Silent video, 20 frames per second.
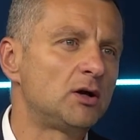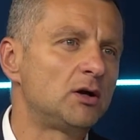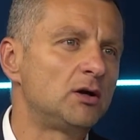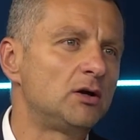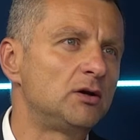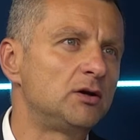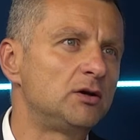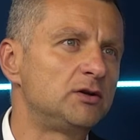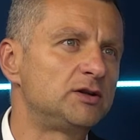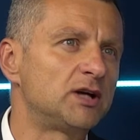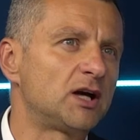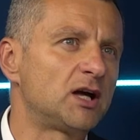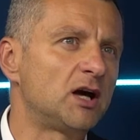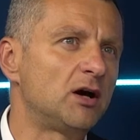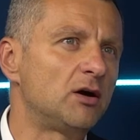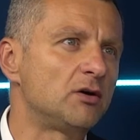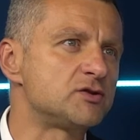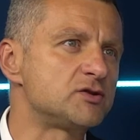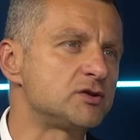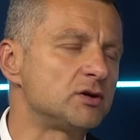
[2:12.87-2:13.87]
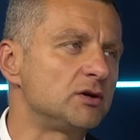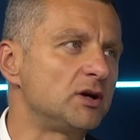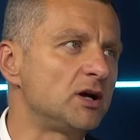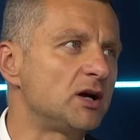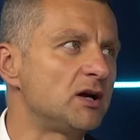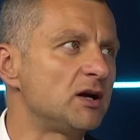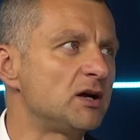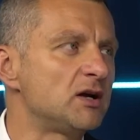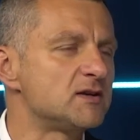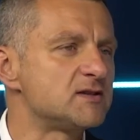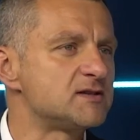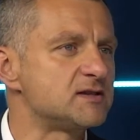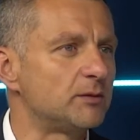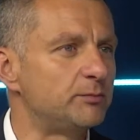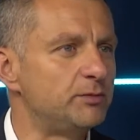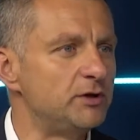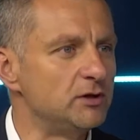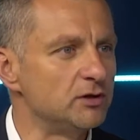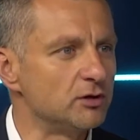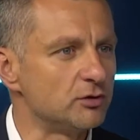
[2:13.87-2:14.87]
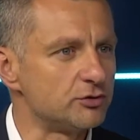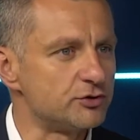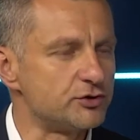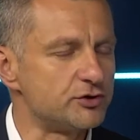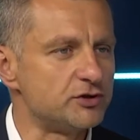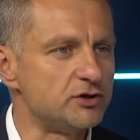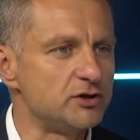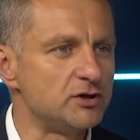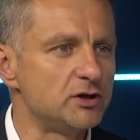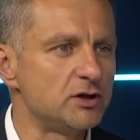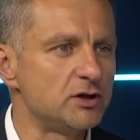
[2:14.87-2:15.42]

E, taka ostoja stabilności.